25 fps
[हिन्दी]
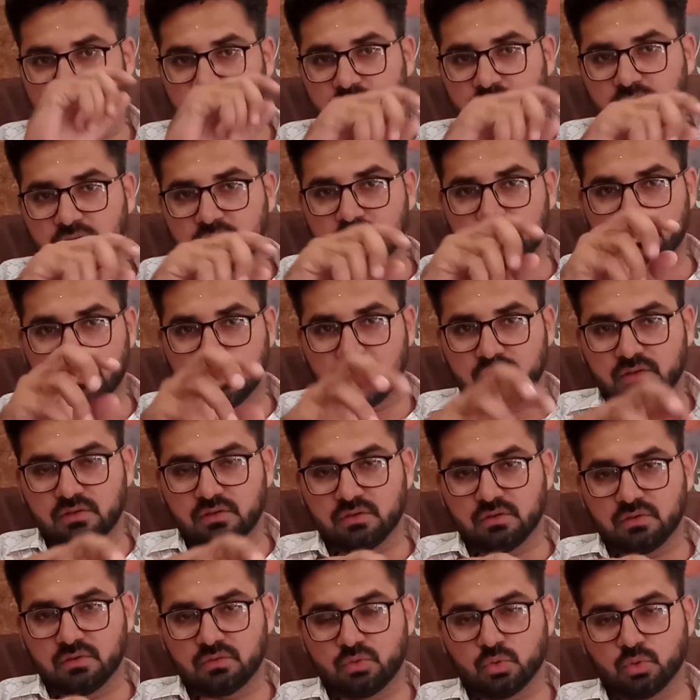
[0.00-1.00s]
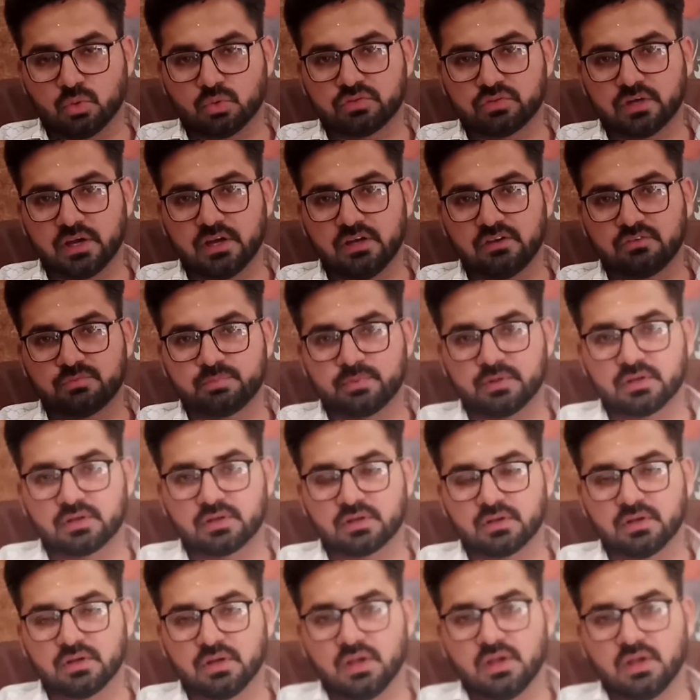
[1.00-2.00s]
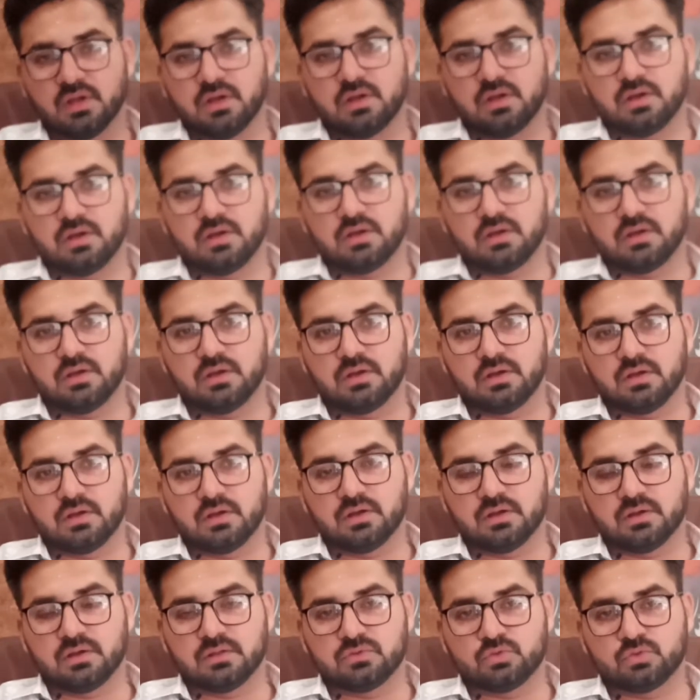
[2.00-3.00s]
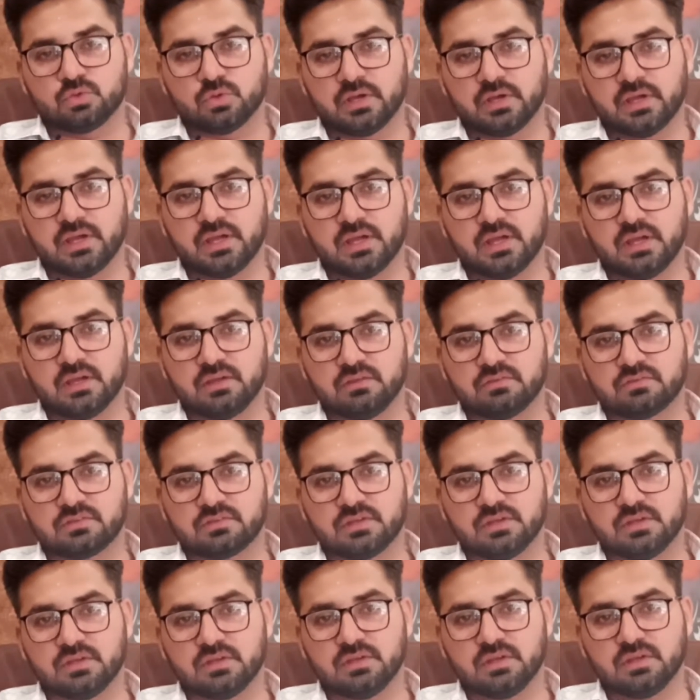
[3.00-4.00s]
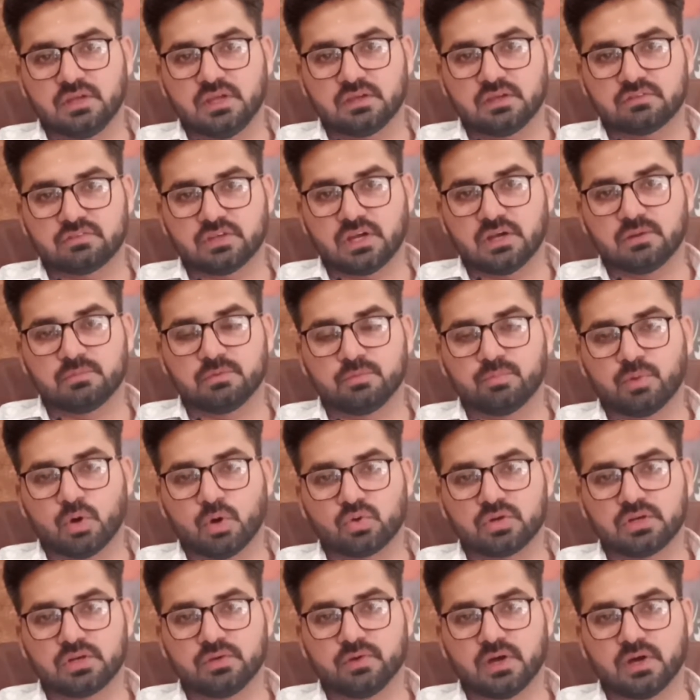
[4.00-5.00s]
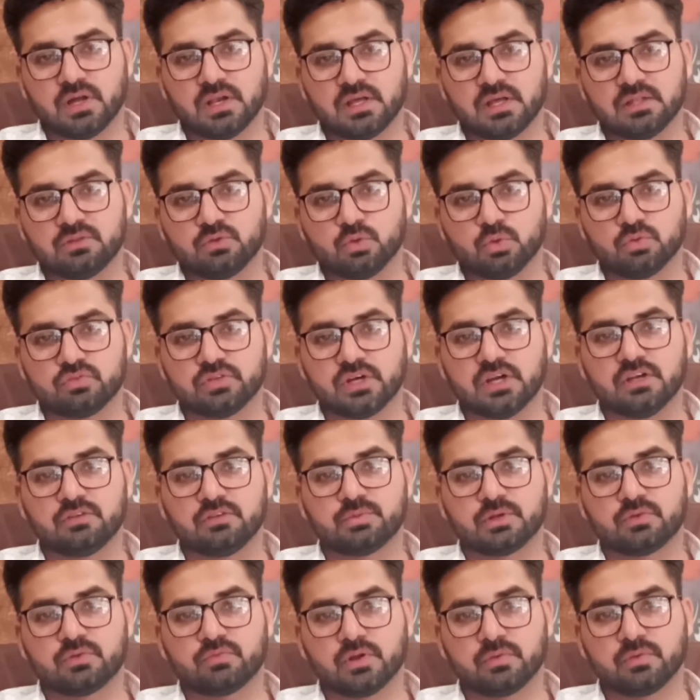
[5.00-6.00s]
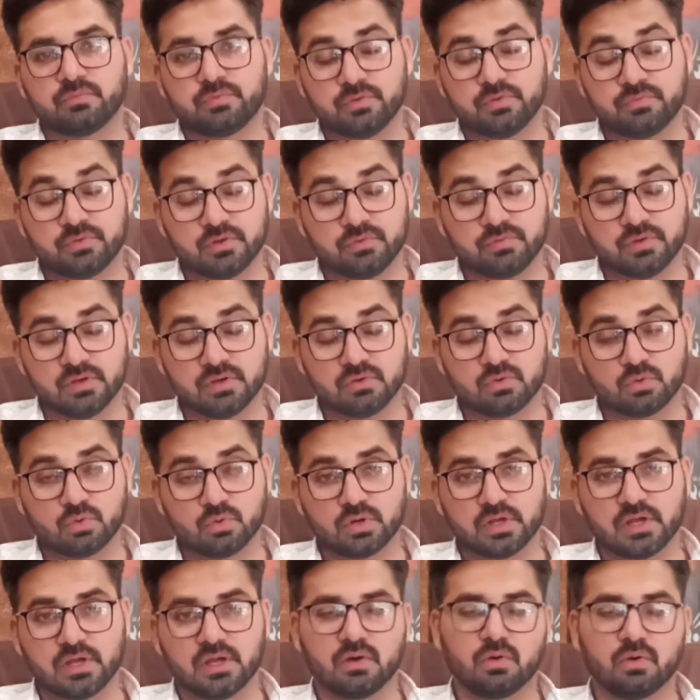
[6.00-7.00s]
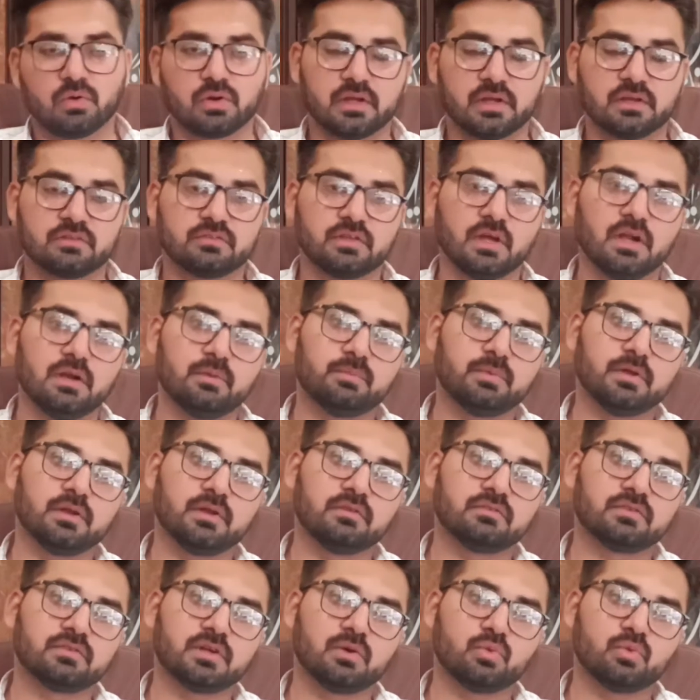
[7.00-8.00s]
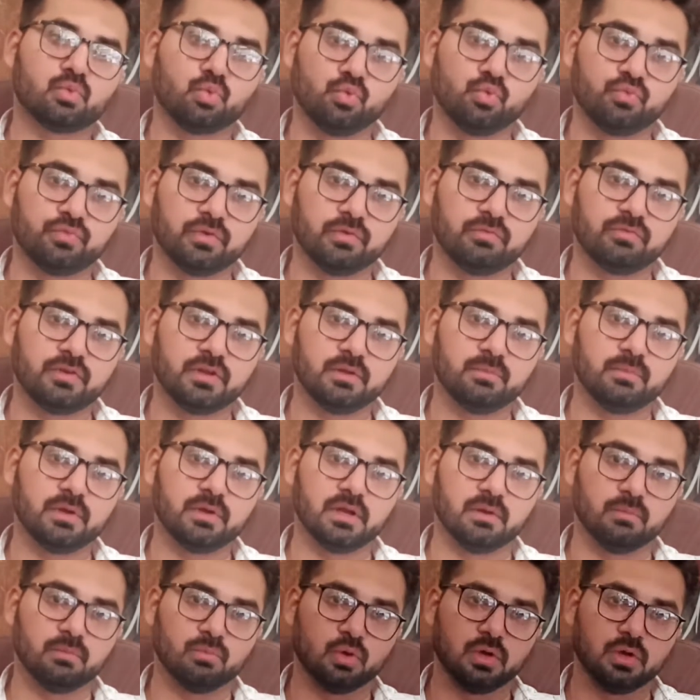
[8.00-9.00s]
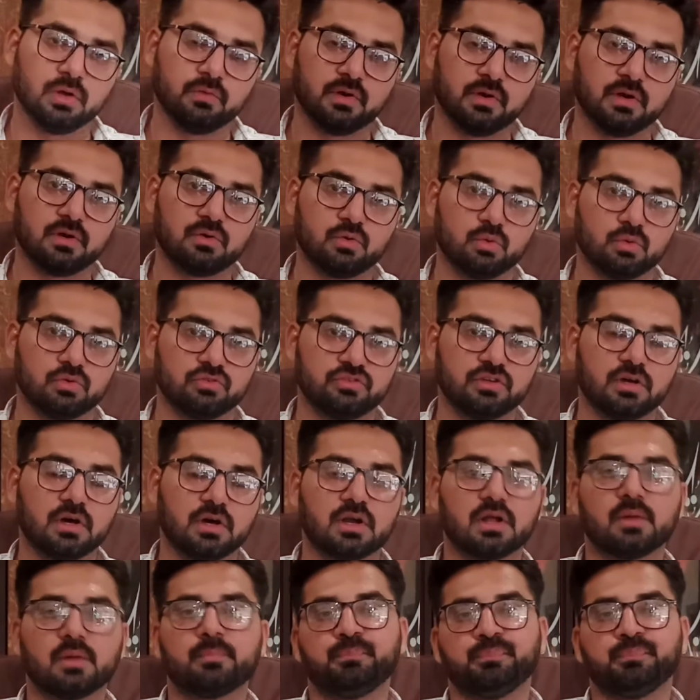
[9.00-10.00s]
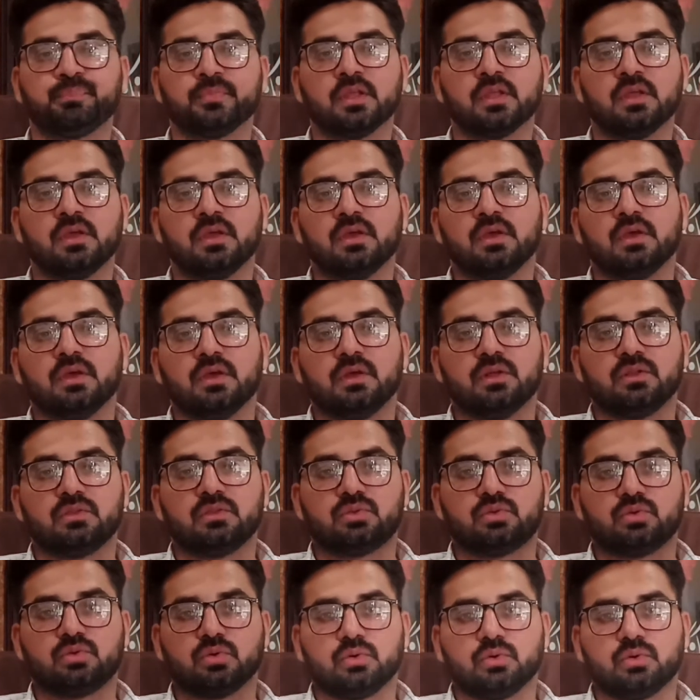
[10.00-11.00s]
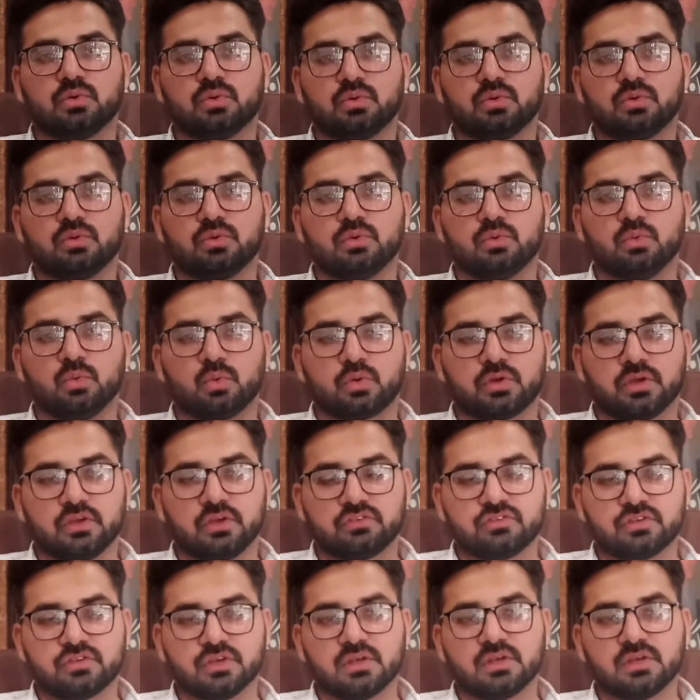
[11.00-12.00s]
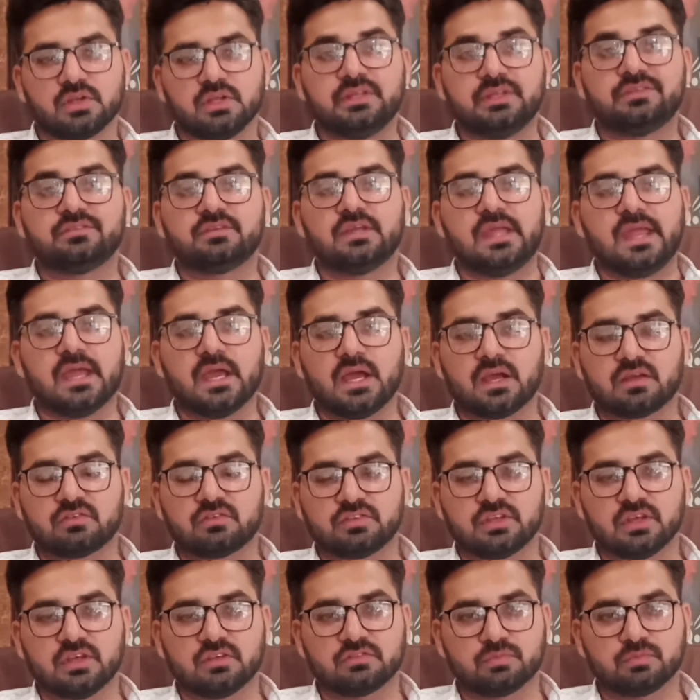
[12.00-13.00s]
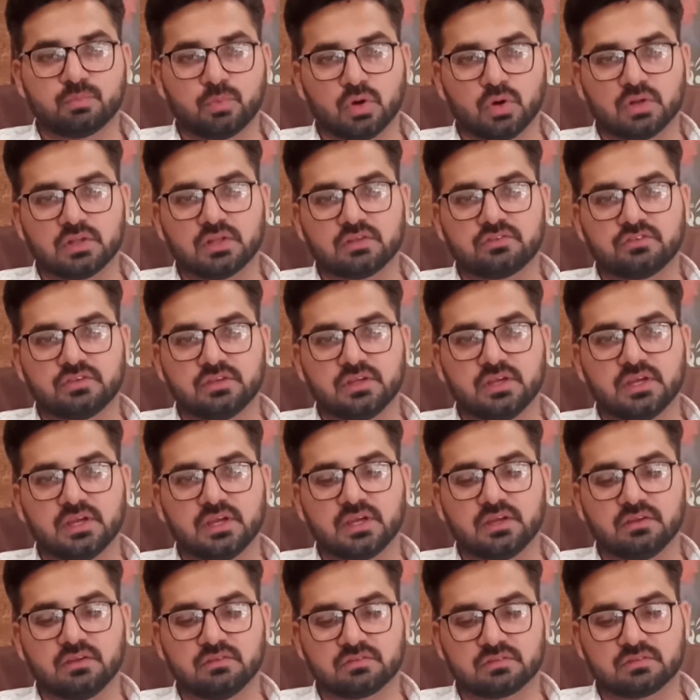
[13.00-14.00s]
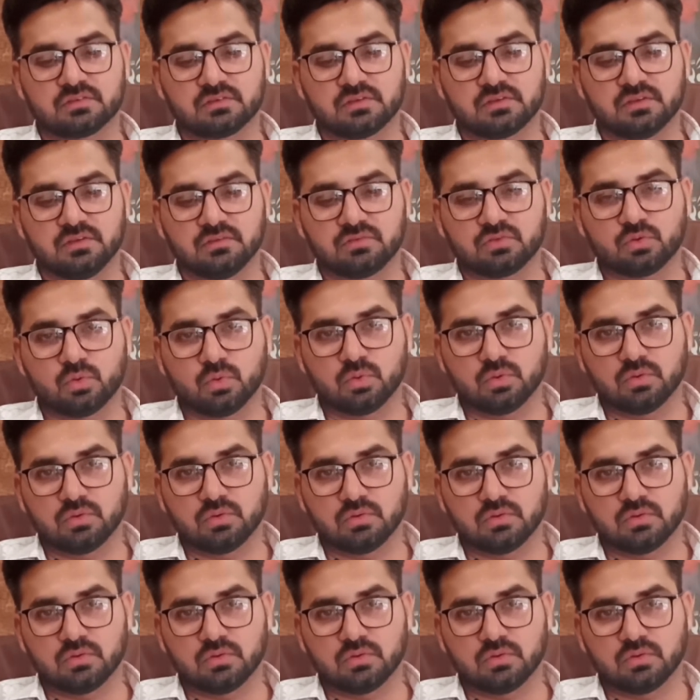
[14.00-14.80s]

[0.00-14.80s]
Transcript: इसके दो साइड्स पर जो है इसकी एक साइड पे बाउंड्री वाल है दो साइड्स पर 150 फीट रोड है और एक साइड पर इसका 250 मेन बुलेवर्ड रोड जा रहा है तो लोकेशन इसकी एक्सेस बहुत अच्छी है इस इसको